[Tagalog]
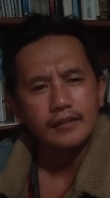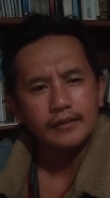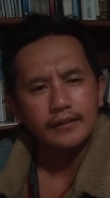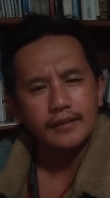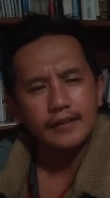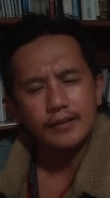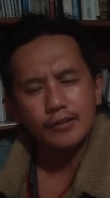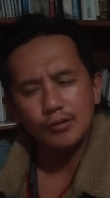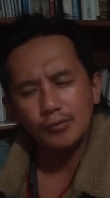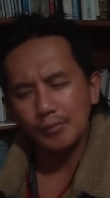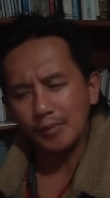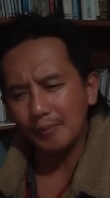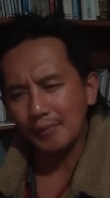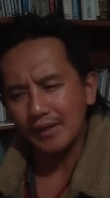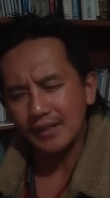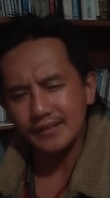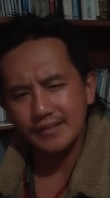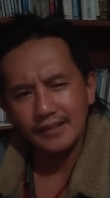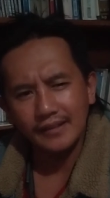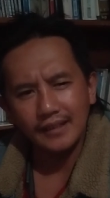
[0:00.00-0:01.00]
Tirado
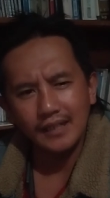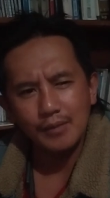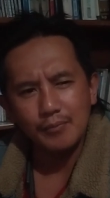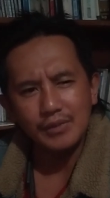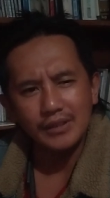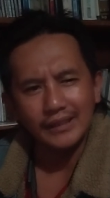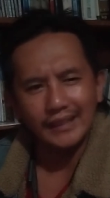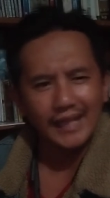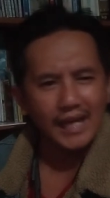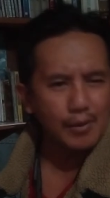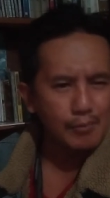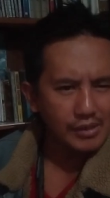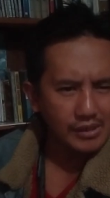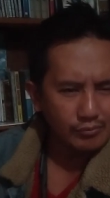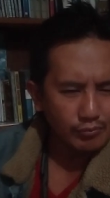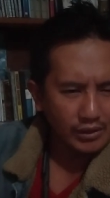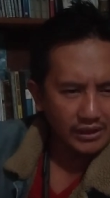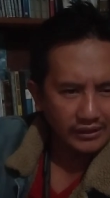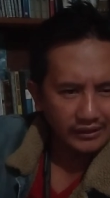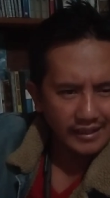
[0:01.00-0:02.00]
mamasayan kami,
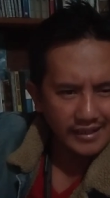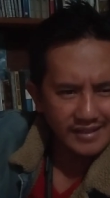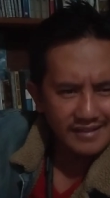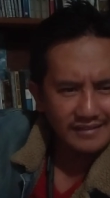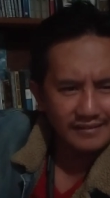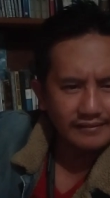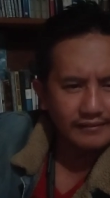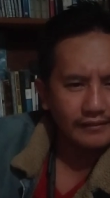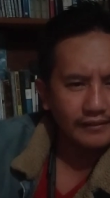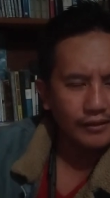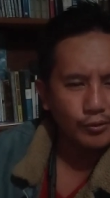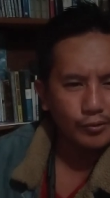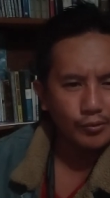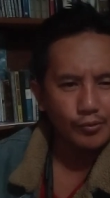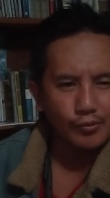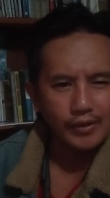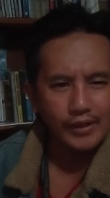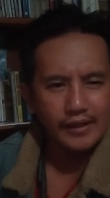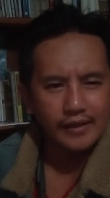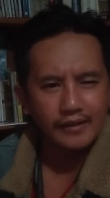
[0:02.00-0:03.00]
tikaban bantayan nga
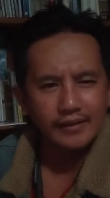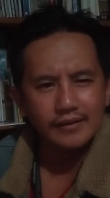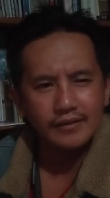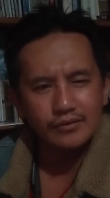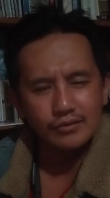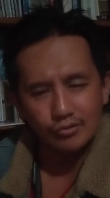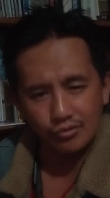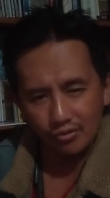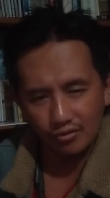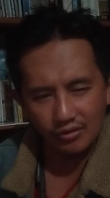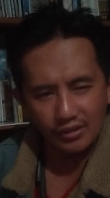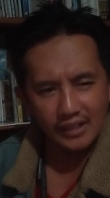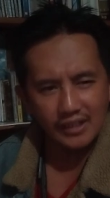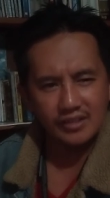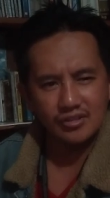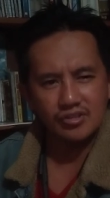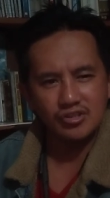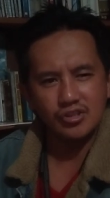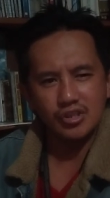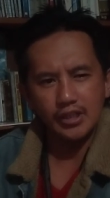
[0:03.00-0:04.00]
lugar. So
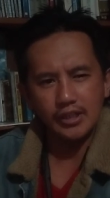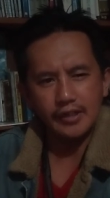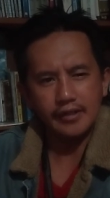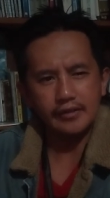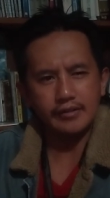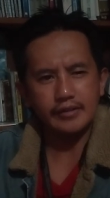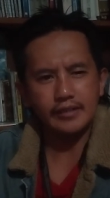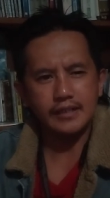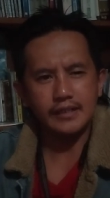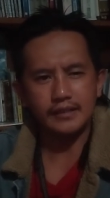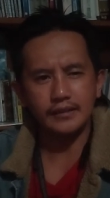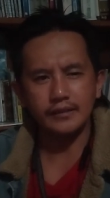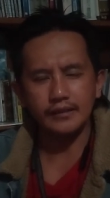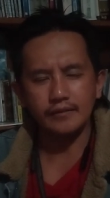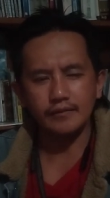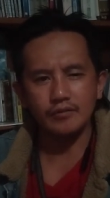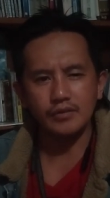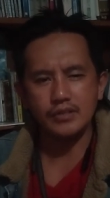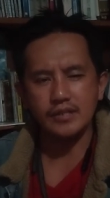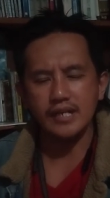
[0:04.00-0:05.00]
that is the area
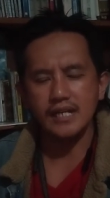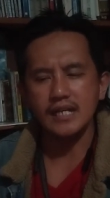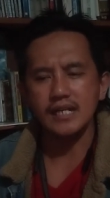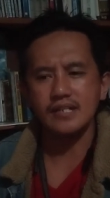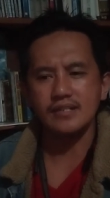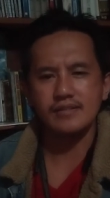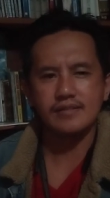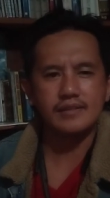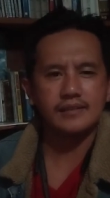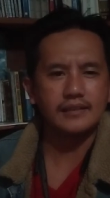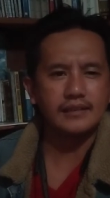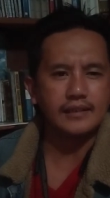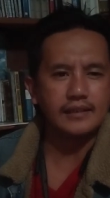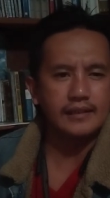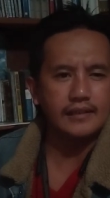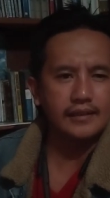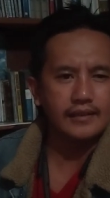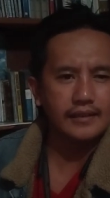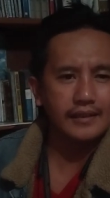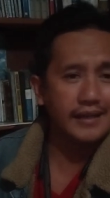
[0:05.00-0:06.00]
iti Visayas
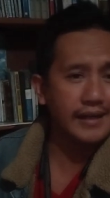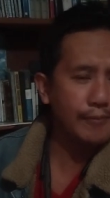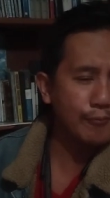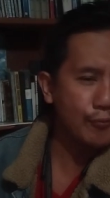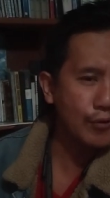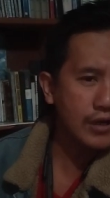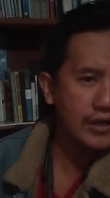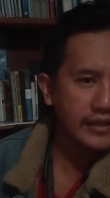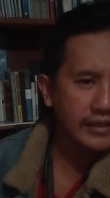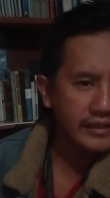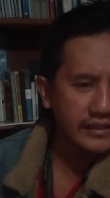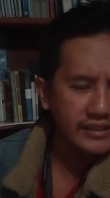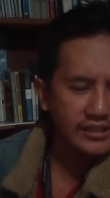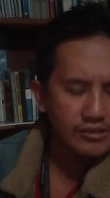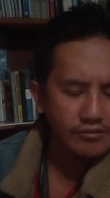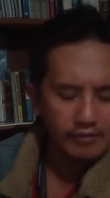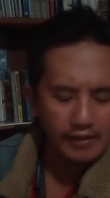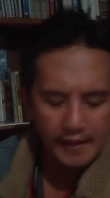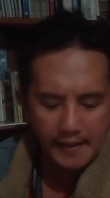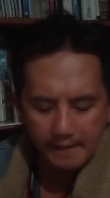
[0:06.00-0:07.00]
nga nagapuak nga
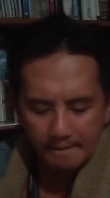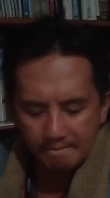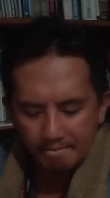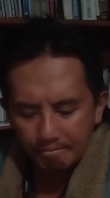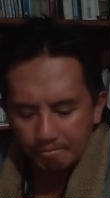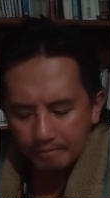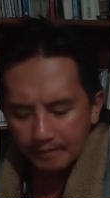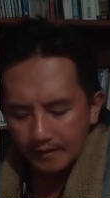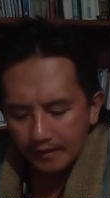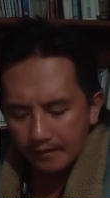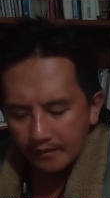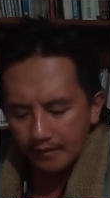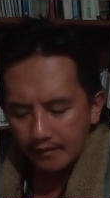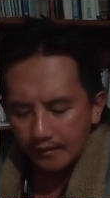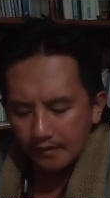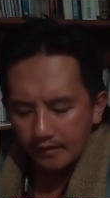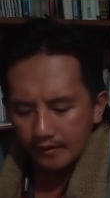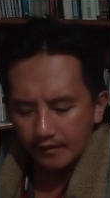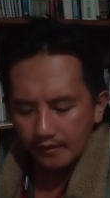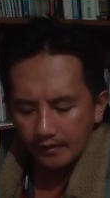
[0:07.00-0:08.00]
nag-eskwelahan.
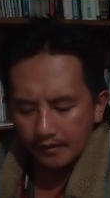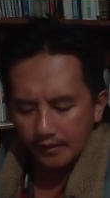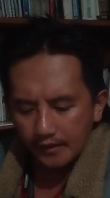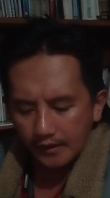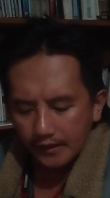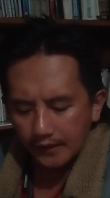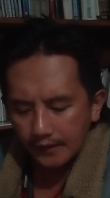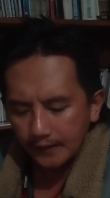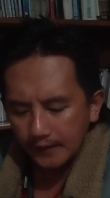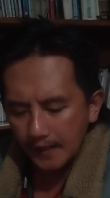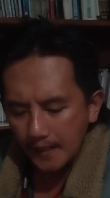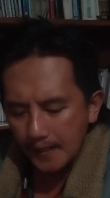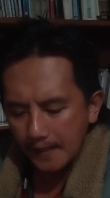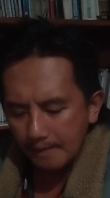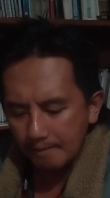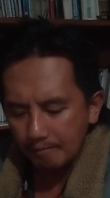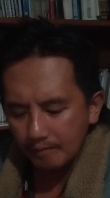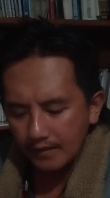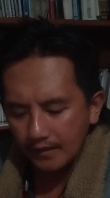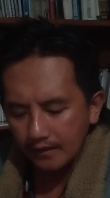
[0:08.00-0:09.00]

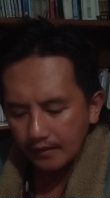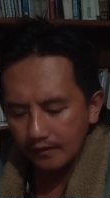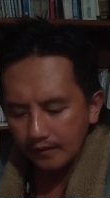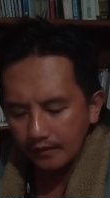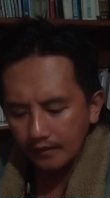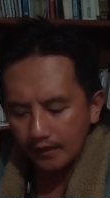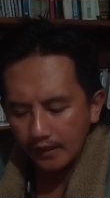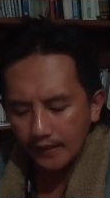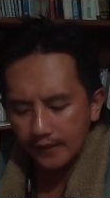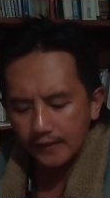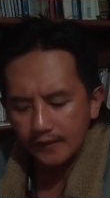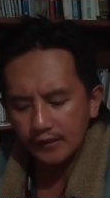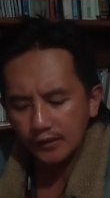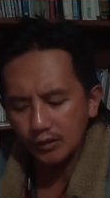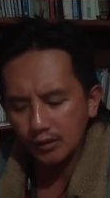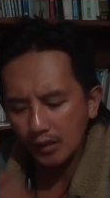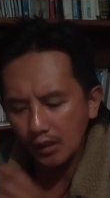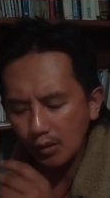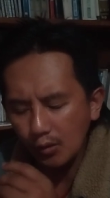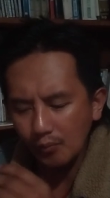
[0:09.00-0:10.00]
Itata, ada
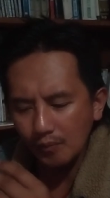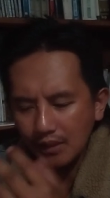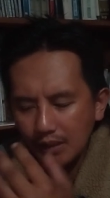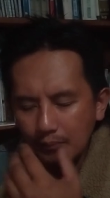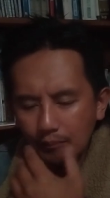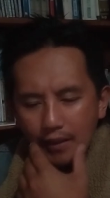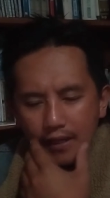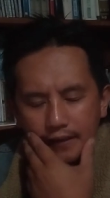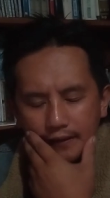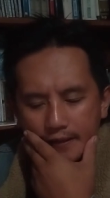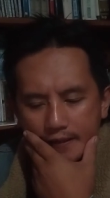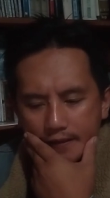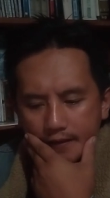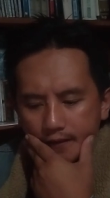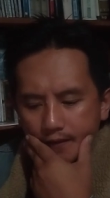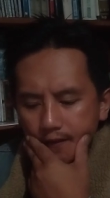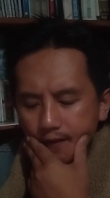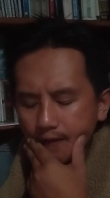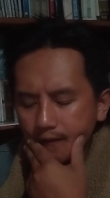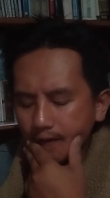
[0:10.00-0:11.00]
dito yung kumalipatan
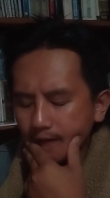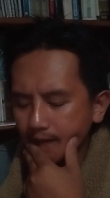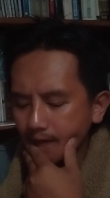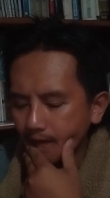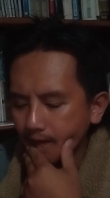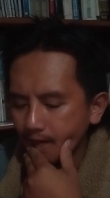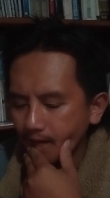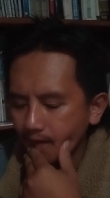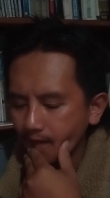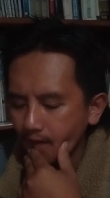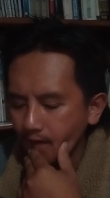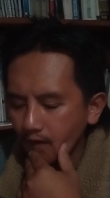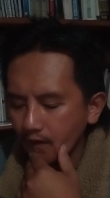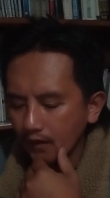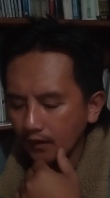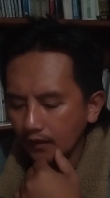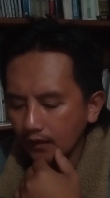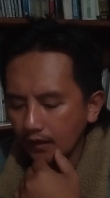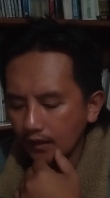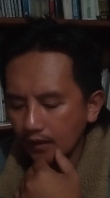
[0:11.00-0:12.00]
nga
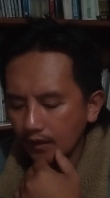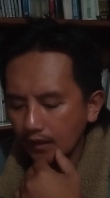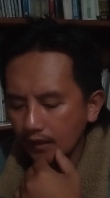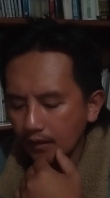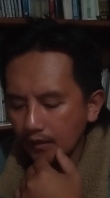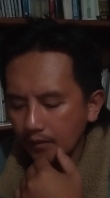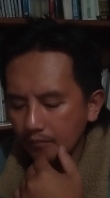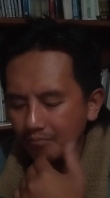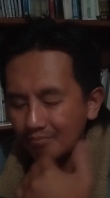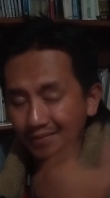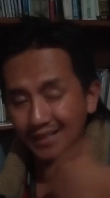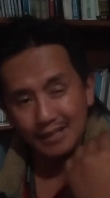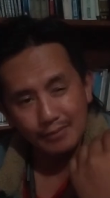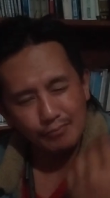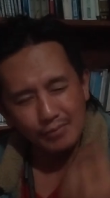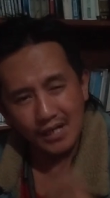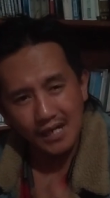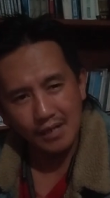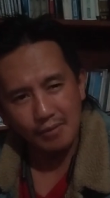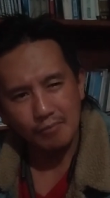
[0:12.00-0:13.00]
nga
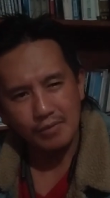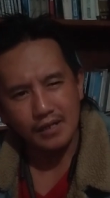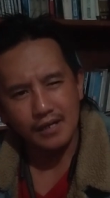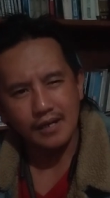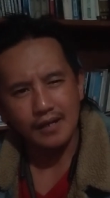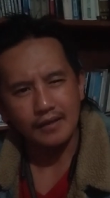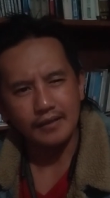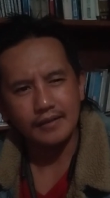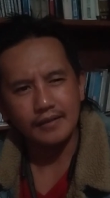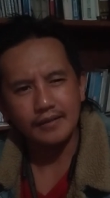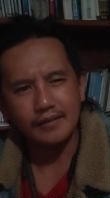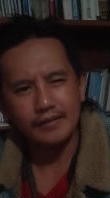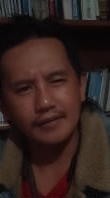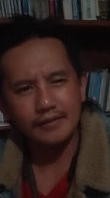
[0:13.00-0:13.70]
maibaga-baga